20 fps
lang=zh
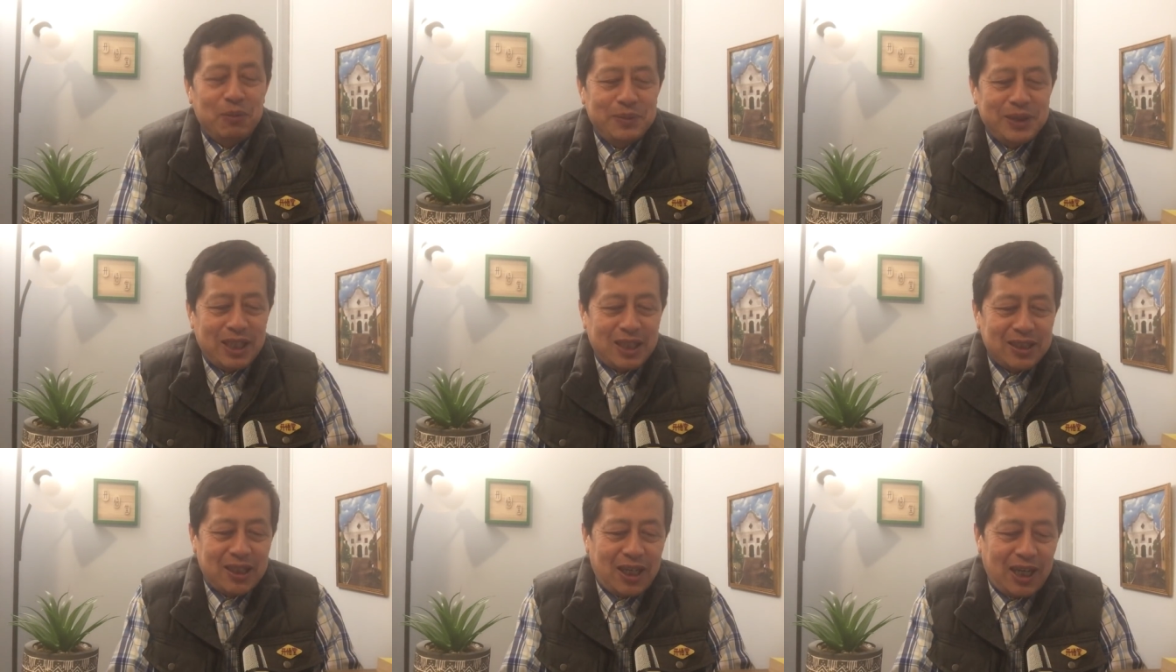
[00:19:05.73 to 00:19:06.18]
我
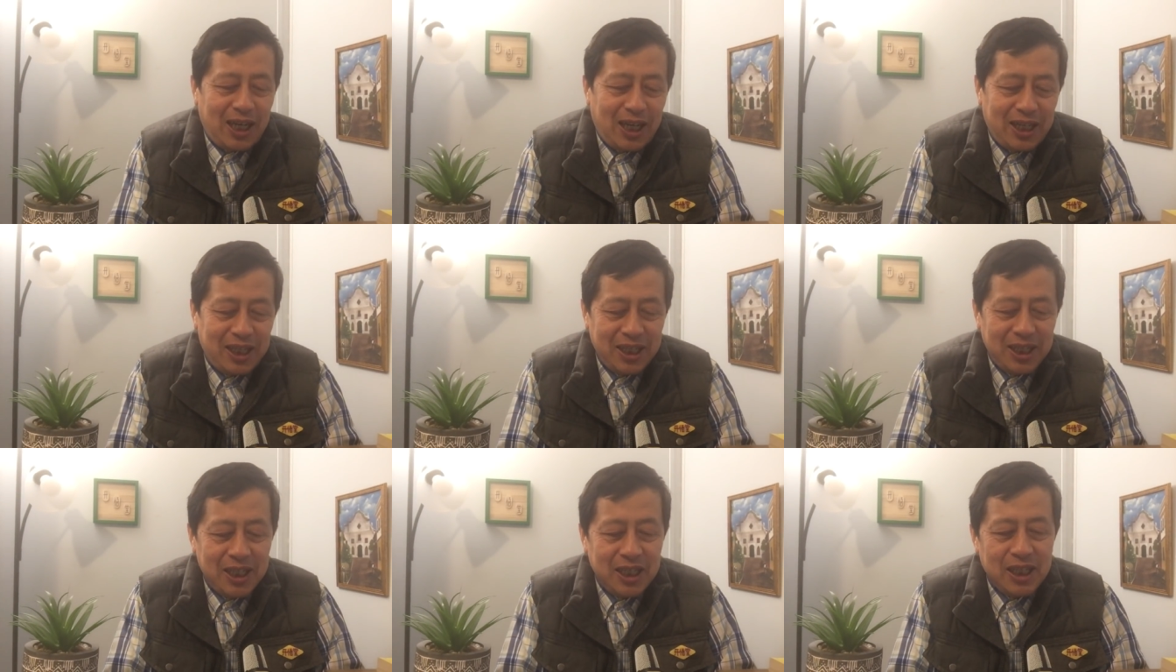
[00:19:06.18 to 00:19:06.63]
们讲到
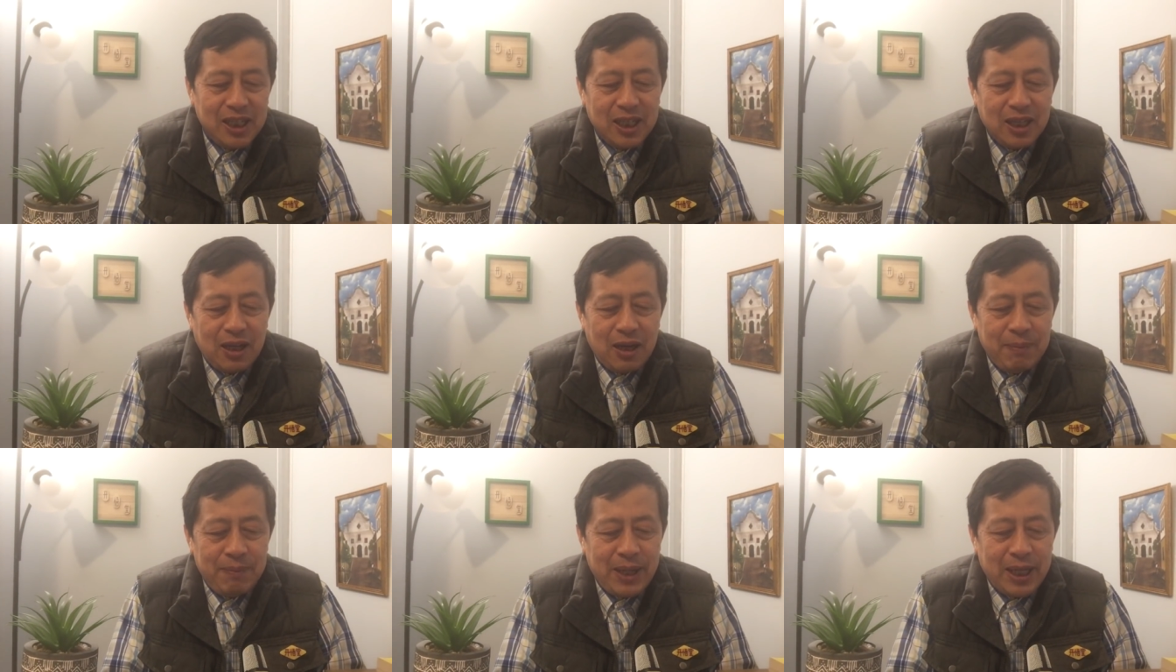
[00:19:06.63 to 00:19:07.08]
啊，
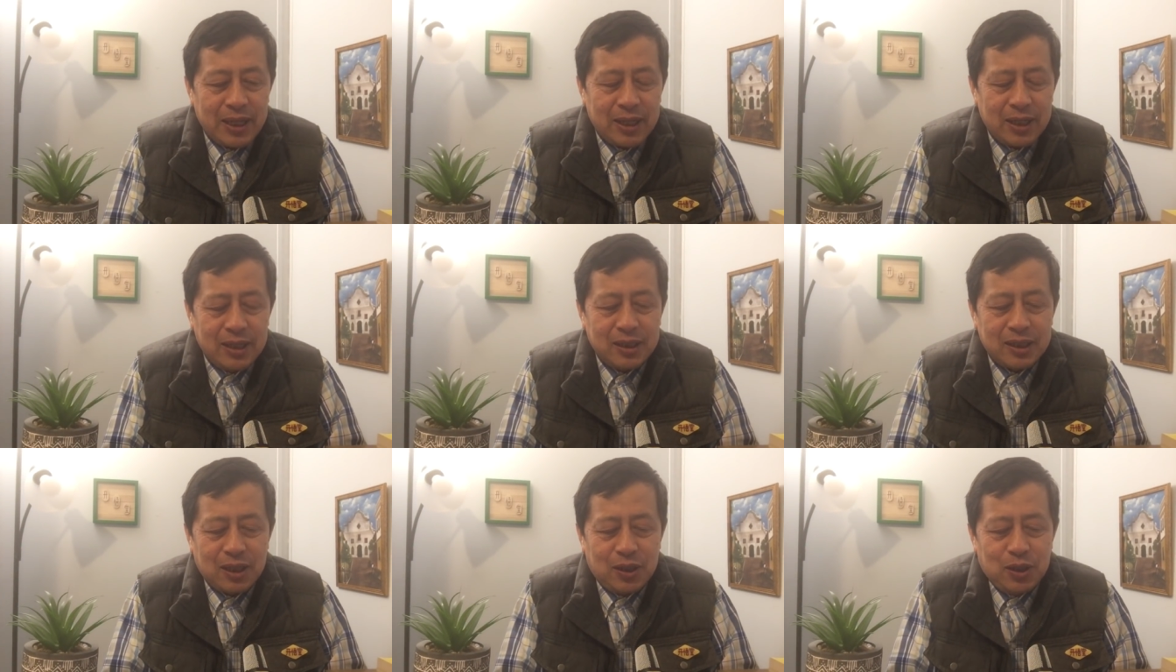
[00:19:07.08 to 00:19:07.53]
而每
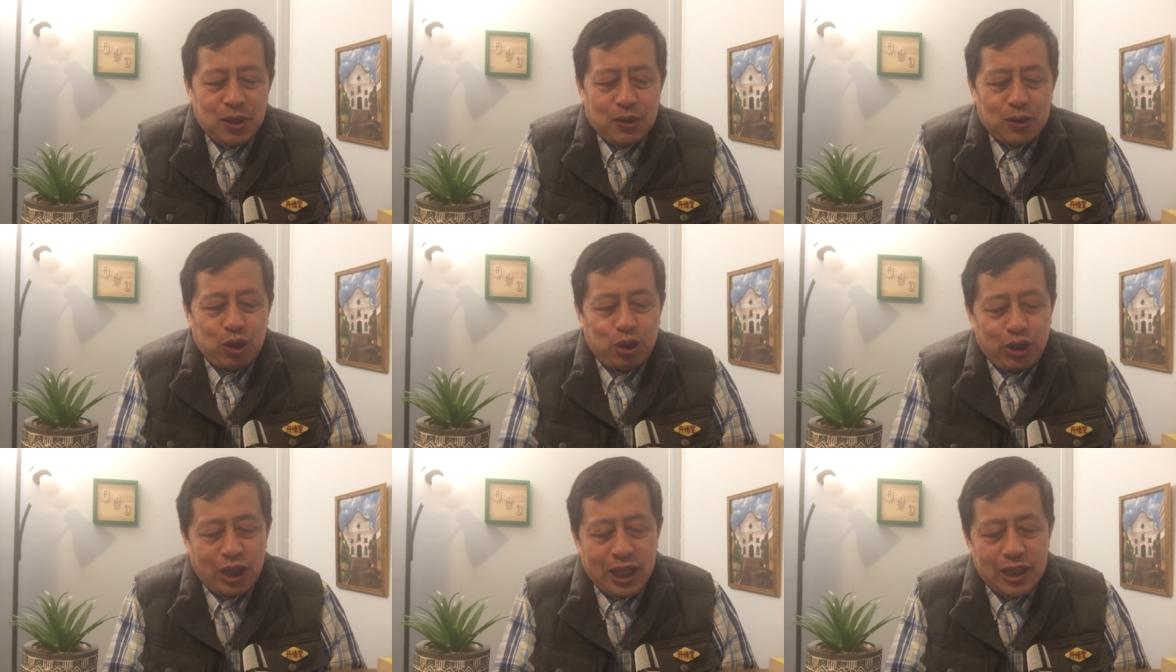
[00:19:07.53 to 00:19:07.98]
个人都
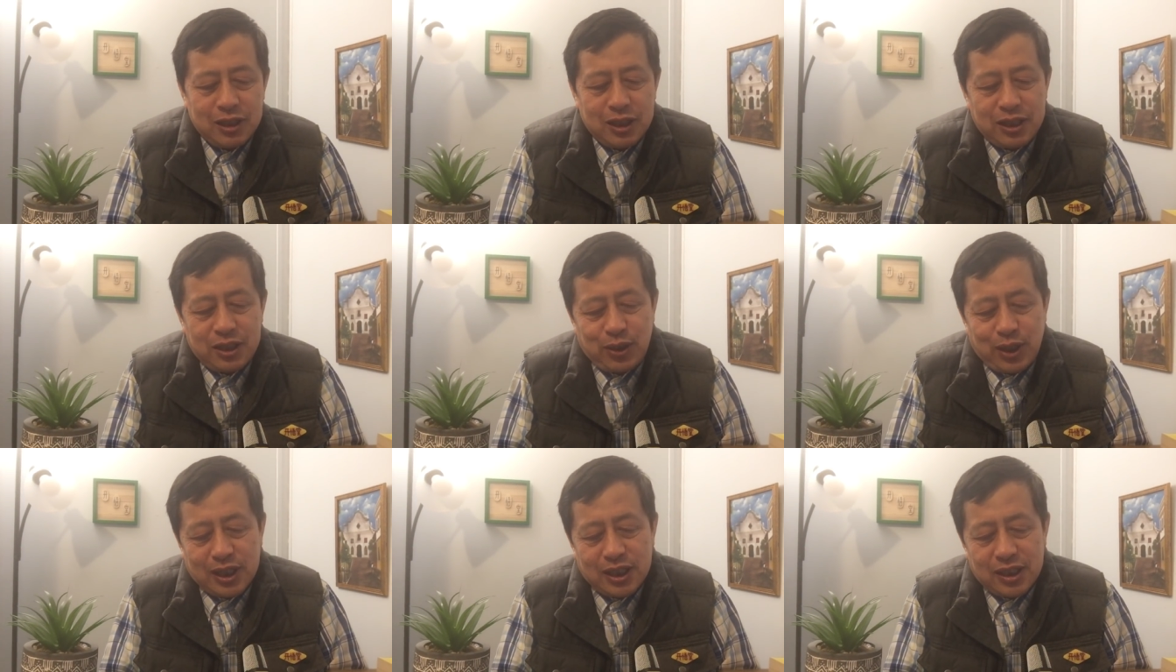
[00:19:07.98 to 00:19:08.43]
有权
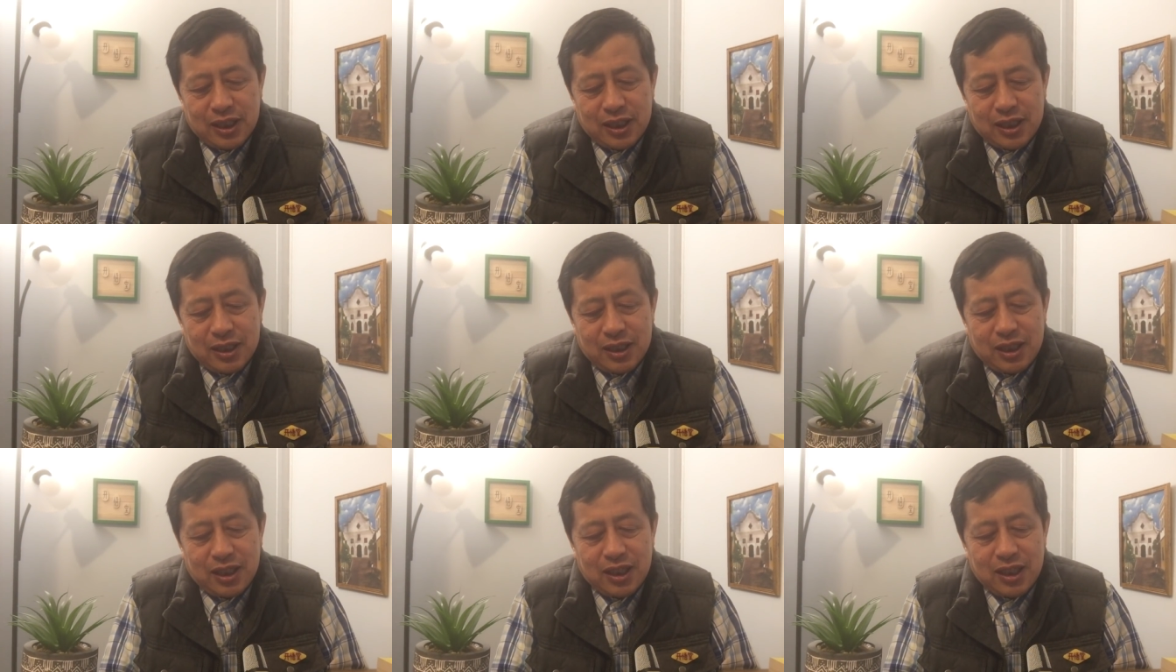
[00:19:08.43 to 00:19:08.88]
选择
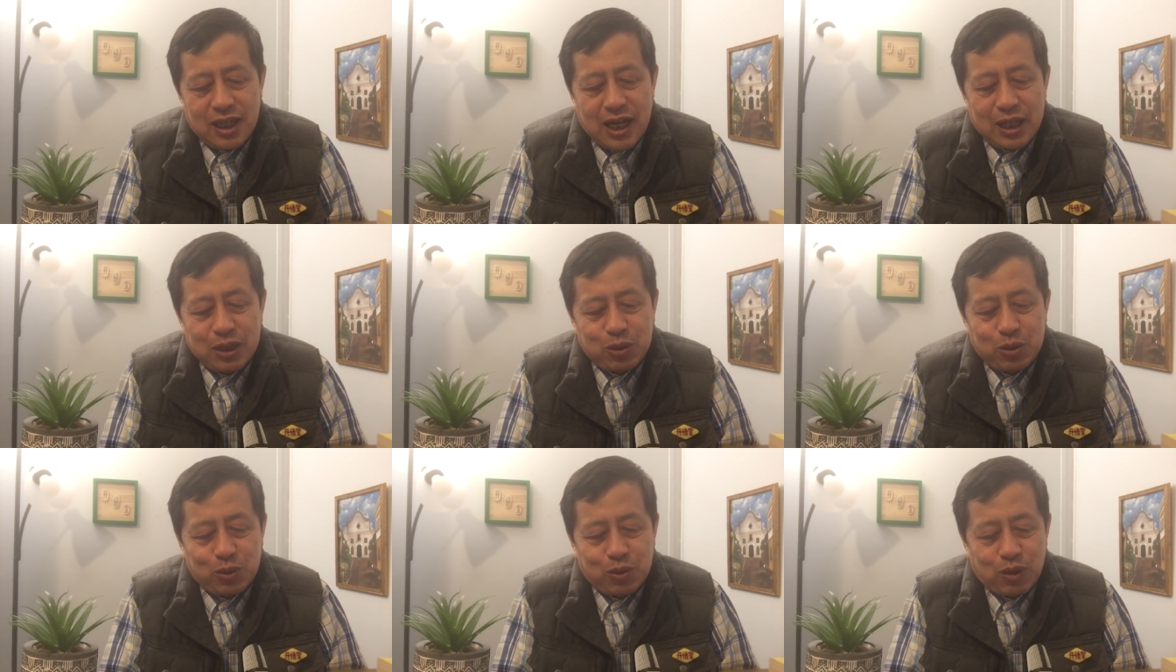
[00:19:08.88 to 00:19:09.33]
自己热
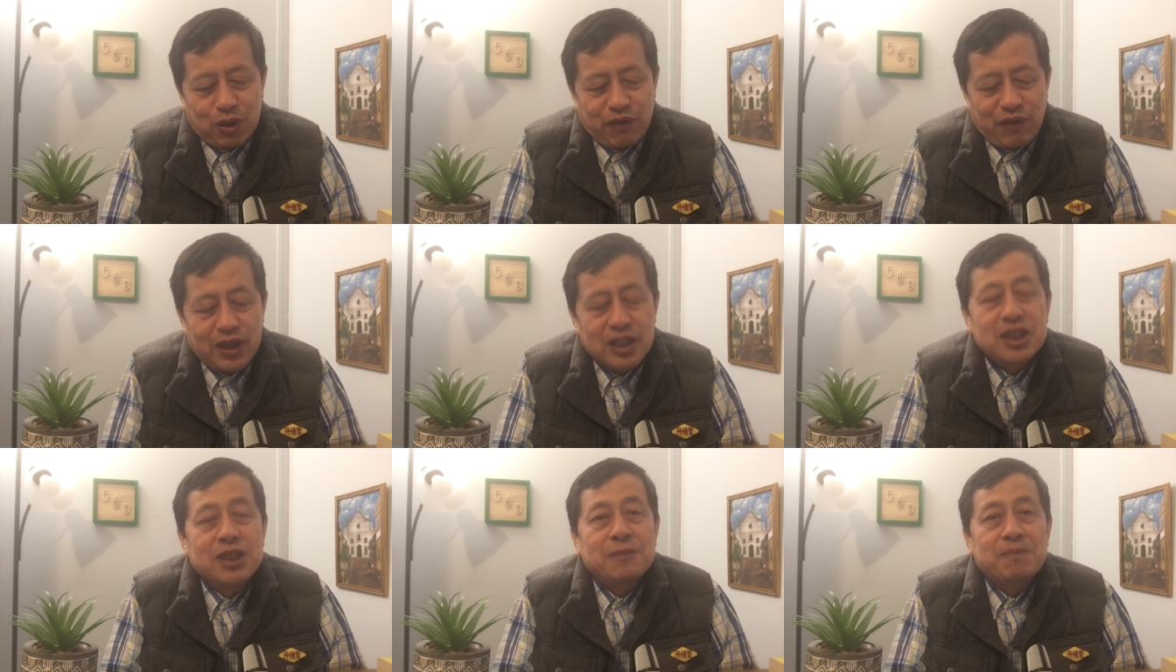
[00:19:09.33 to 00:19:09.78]
爱祖国的
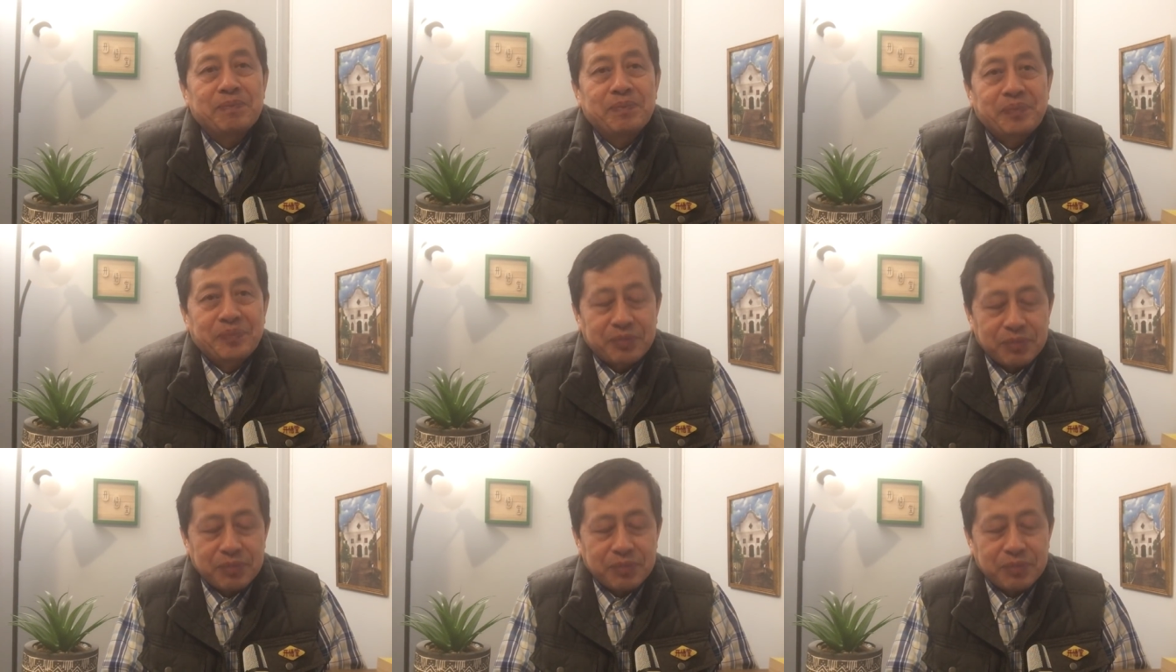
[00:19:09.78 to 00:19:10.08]
方式，